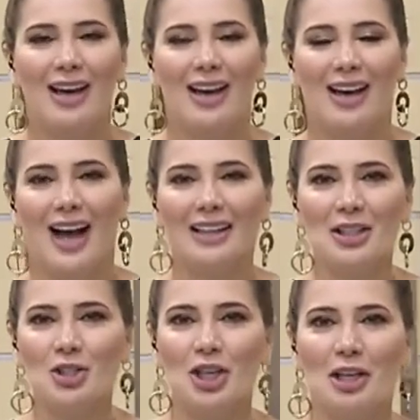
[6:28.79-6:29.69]
é,
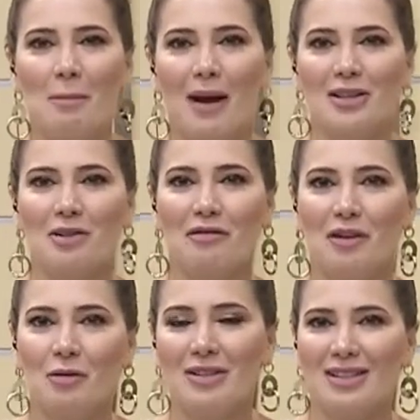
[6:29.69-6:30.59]
cada dia que passa eu
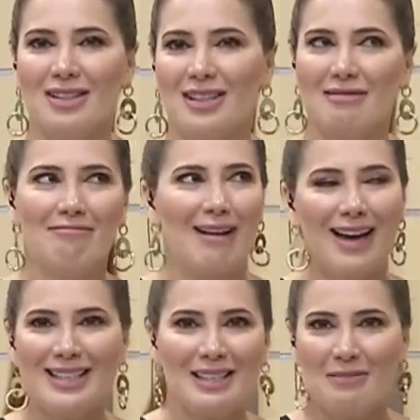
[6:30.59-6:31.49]
fico assim
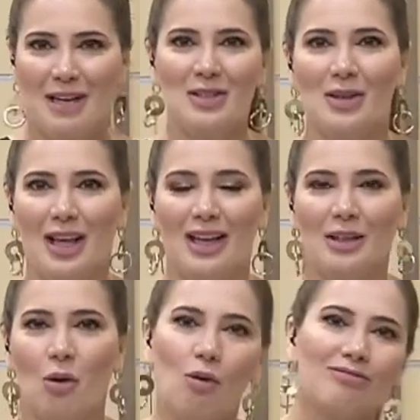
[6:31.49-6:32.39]
mais
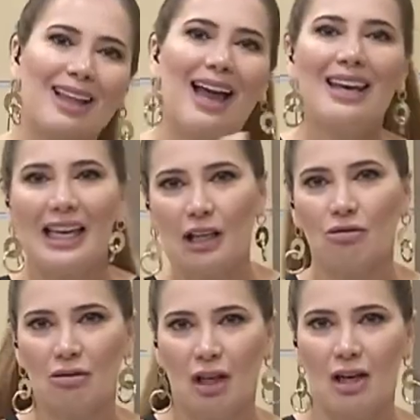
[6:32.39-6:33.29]
impressionada com o
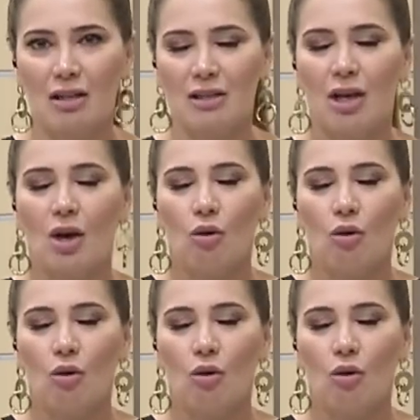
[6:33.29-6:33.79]
talento deles.